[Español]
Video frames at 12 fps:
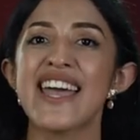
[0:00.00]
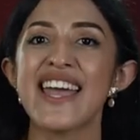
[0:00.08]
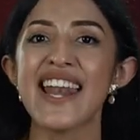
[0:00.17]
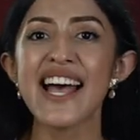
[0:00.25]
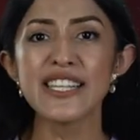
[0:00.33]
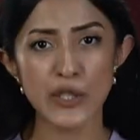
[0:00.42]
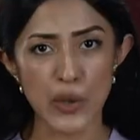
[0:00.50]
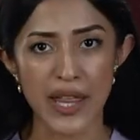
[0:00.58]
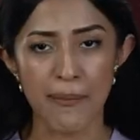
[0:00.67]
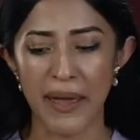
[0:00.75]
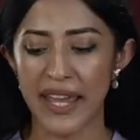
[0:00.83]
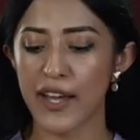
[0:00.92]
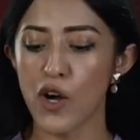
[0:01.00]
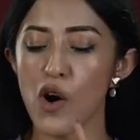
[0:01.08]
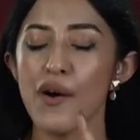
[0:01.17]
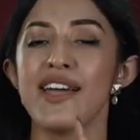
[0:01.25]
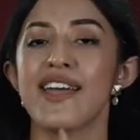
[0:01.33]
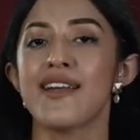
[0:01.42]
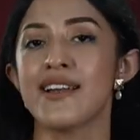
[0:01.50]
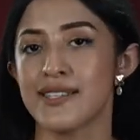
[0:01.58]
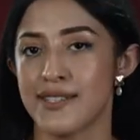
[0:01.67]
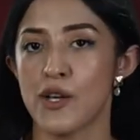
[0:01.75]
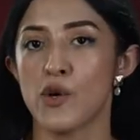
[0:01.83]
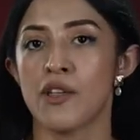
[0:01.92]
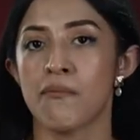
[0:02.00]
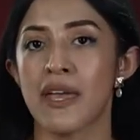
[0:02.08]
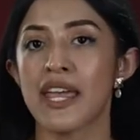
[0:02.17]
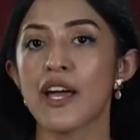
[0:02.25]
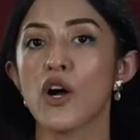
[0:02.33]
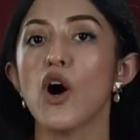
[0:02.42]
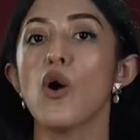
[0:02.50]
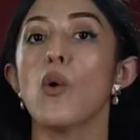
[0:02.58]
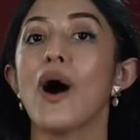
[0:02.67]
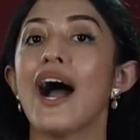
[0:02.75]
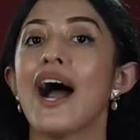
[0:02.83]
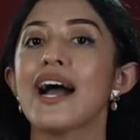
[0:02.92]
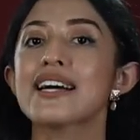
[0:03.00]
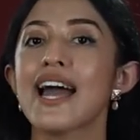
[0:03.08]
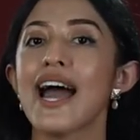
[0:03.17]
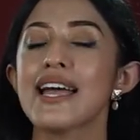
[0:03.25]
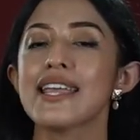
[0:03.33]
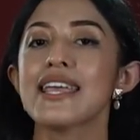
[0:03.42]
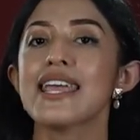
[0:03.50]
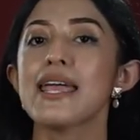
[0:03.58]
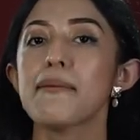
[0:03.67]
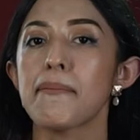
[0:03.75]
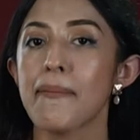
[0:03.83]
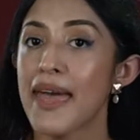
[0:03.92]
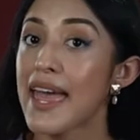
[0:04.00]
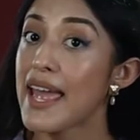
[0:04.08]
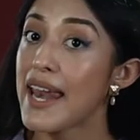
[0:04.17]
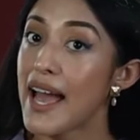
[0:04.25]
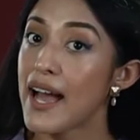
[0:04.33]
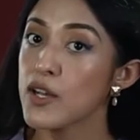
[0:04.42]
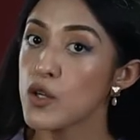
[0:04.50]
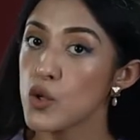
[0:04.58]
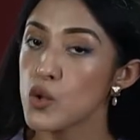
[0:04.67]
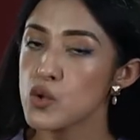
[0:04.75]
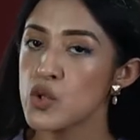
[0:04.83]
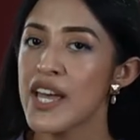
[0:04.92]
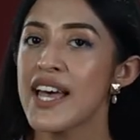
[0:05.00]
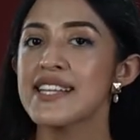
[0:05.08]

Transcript: la Ciudad de México, el Estado de México, Oaxaca y Veracruz.